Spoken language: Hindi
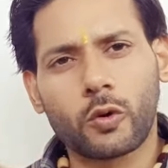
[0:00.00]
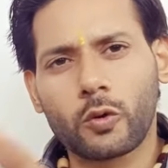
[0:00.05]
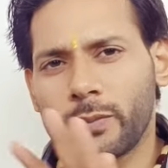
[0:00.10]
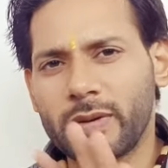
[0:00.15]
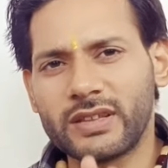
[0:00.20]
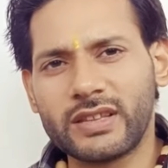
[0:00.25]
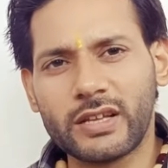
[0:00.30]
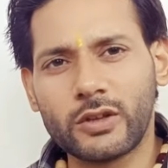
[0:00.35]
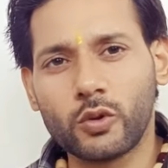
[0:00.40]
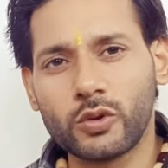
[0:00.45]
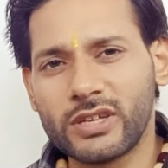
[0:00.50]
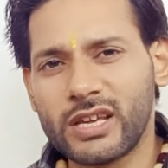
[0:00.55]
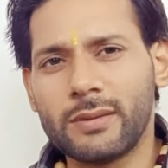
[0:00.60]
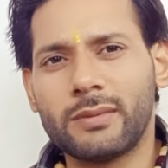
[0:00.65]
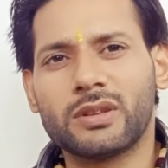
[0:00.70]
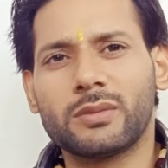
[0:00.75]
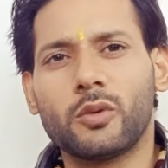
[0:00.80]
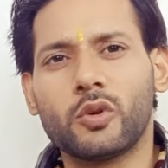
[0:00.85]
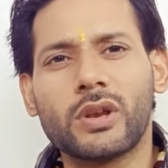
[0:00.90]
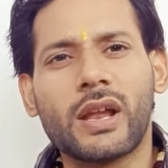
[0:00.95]
सौ रुपए दे दो ये
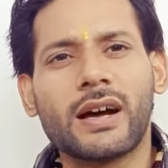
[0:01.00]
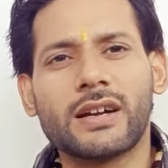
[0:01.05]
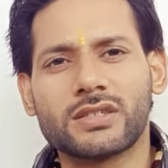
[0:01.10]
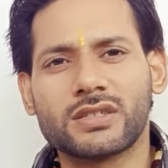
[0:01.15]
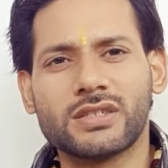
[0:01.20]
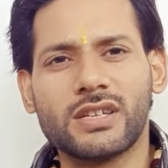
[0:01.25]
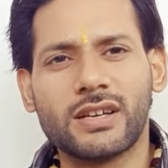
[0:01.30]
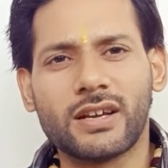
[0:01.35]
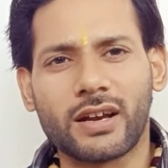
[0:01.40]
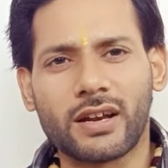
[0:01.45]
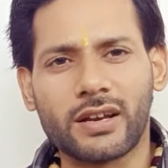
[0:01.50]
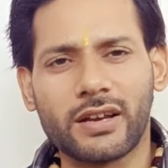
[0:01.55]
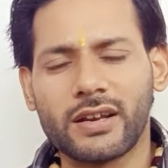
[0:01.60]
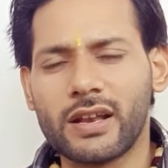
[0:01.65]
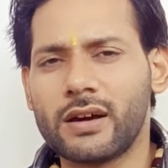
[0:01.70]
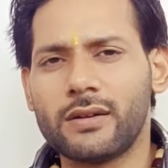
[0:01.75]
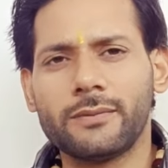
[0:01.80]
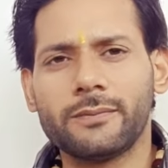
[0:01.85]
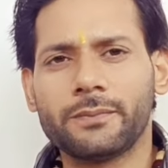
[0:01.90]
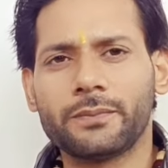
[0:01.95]
मत बोलना अस्सी कर
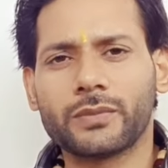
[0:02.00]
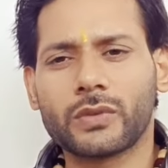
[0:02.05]
लेना